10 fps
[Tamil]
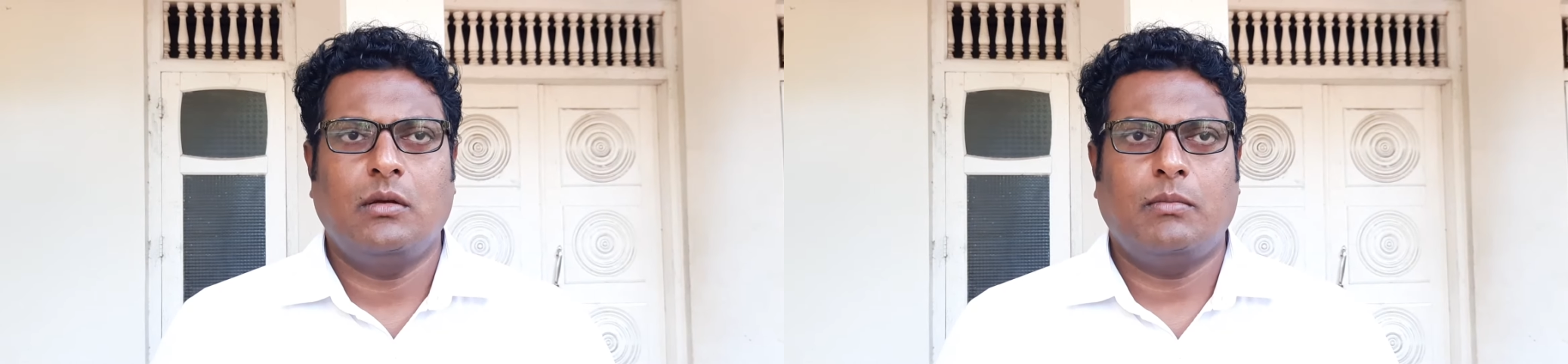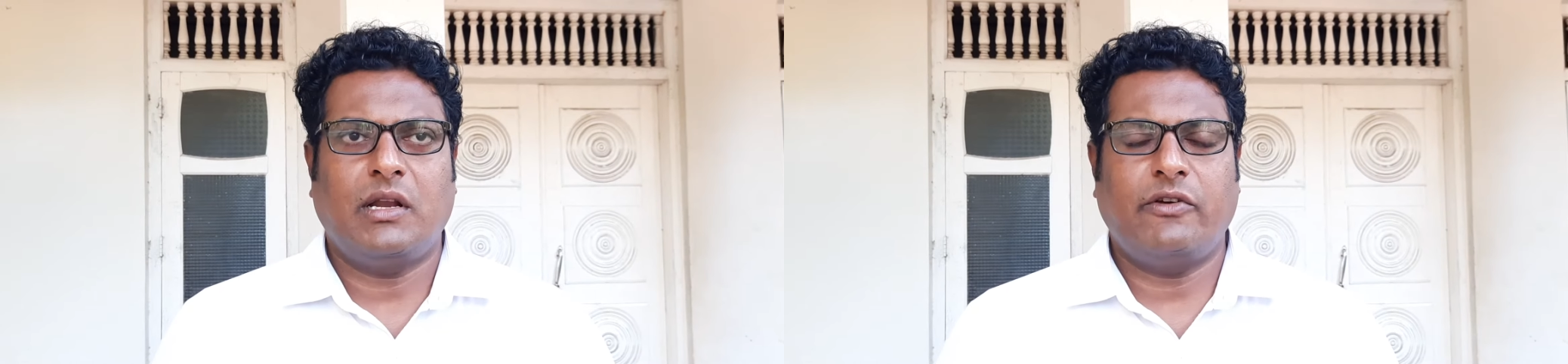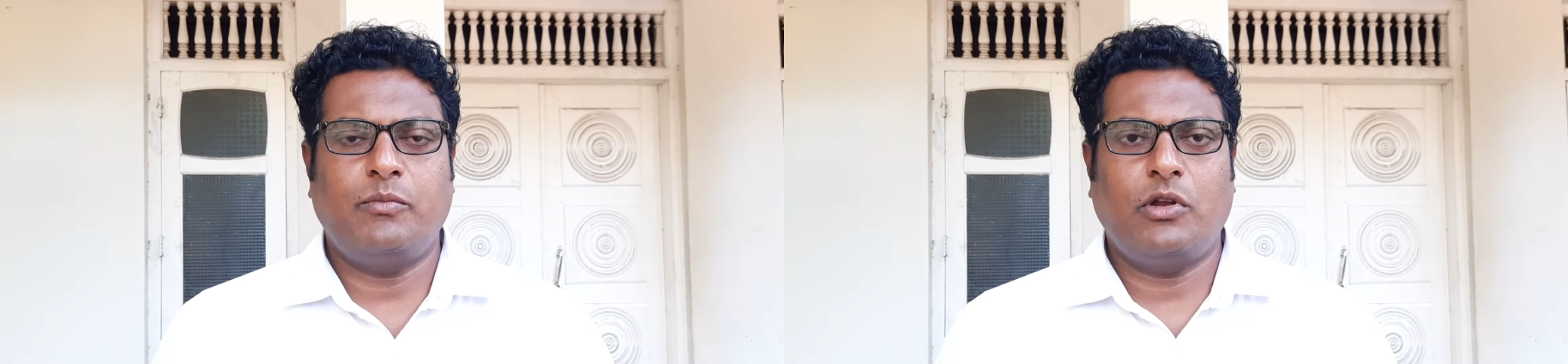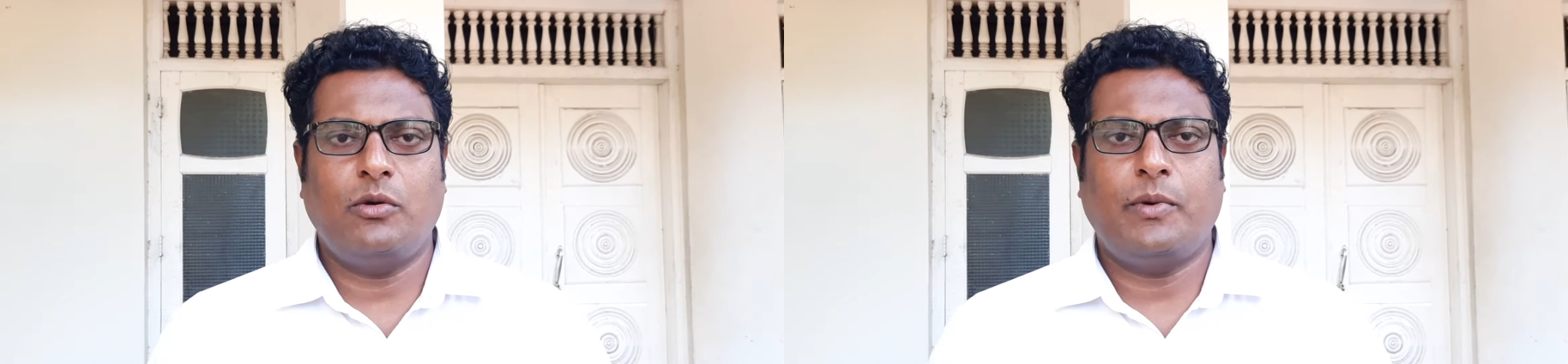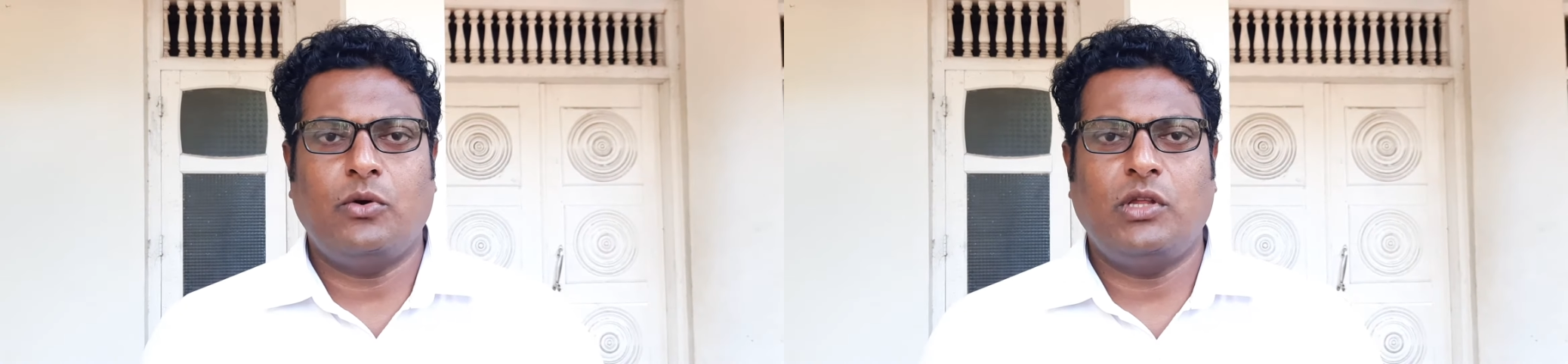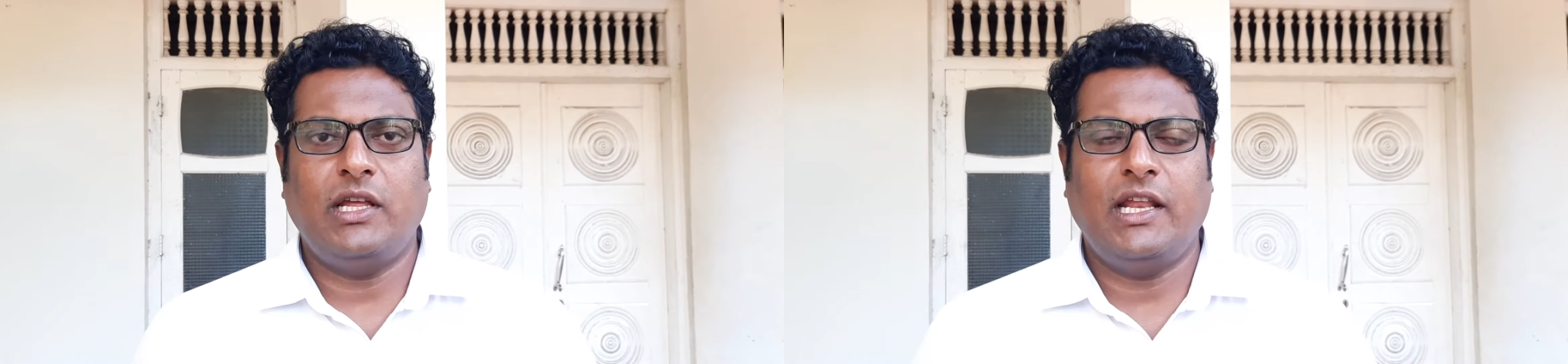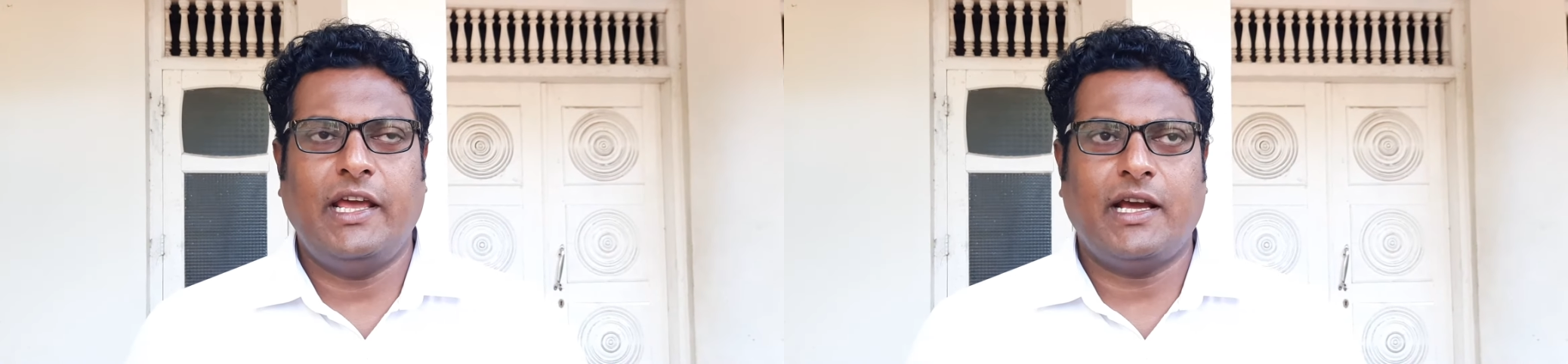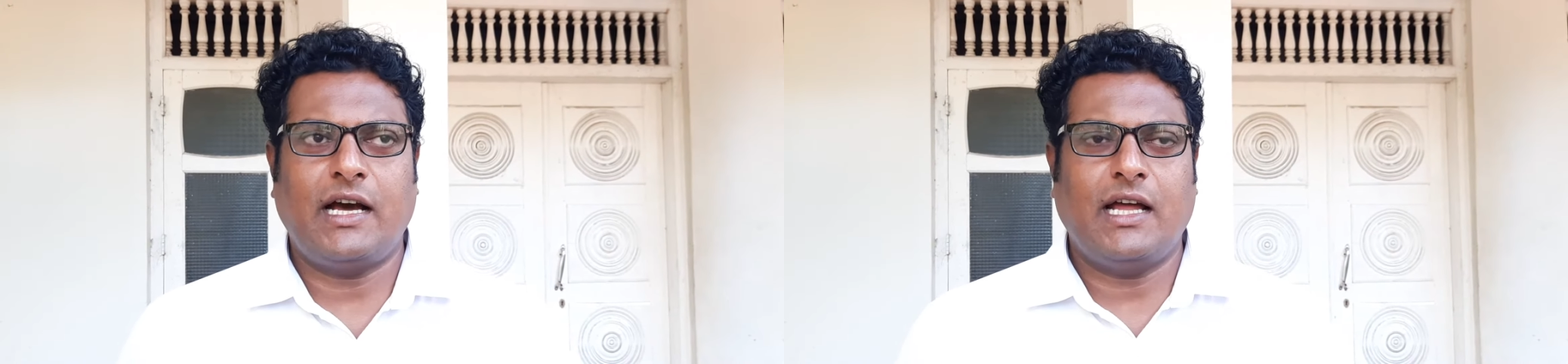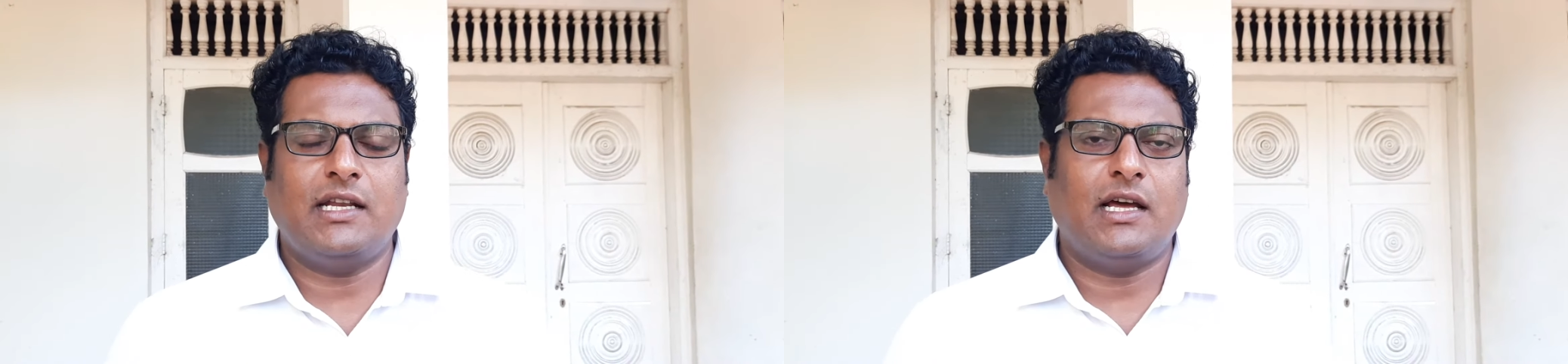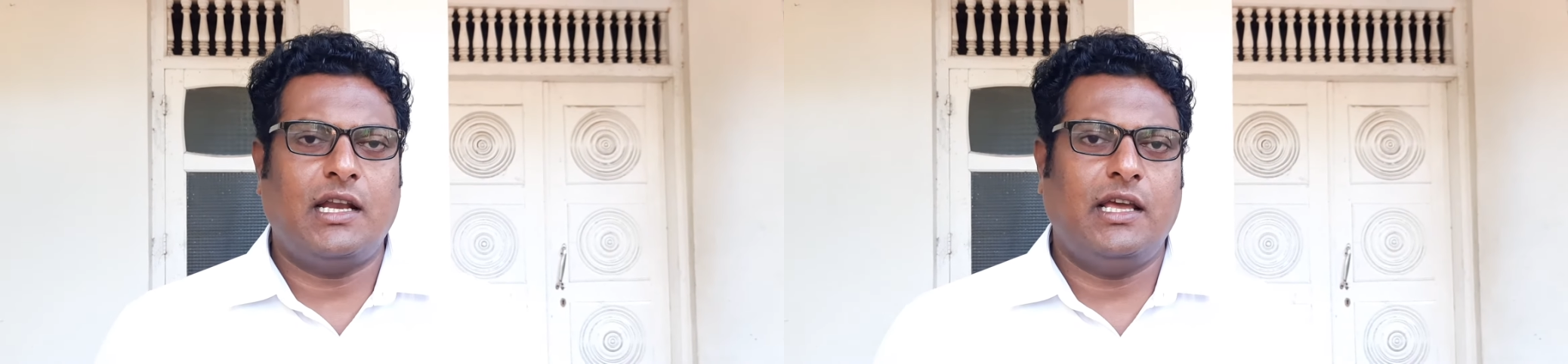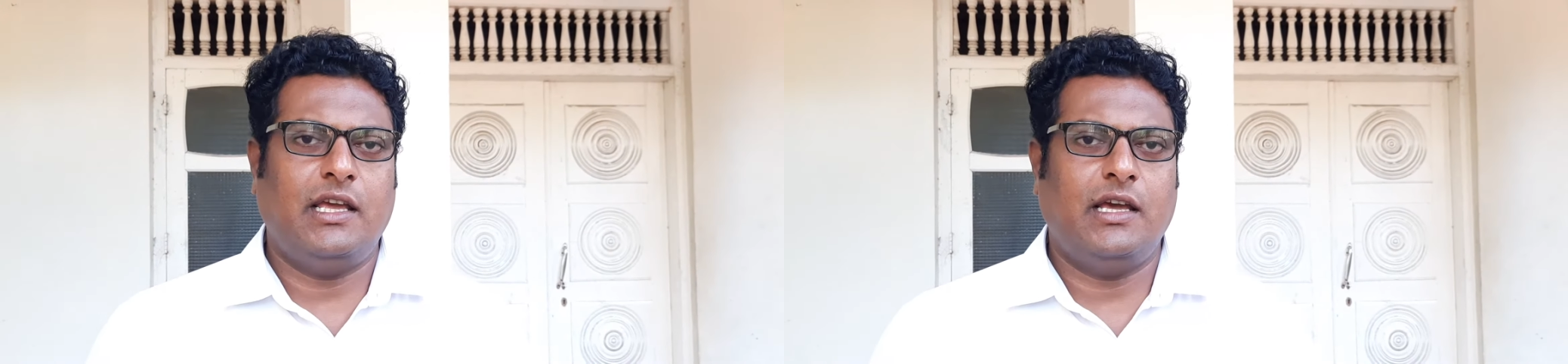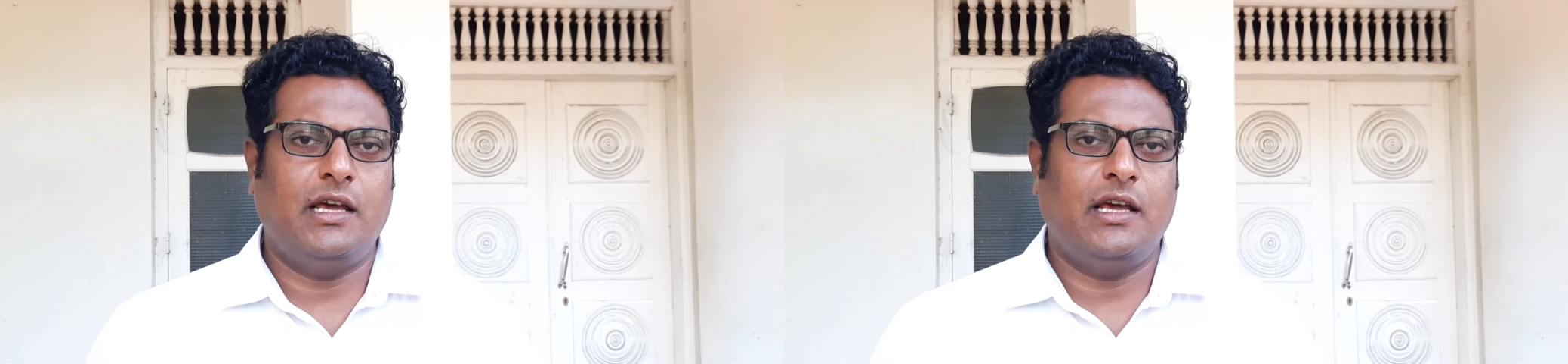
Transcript: மரவன்புர பகுதியிலே காற்றாலை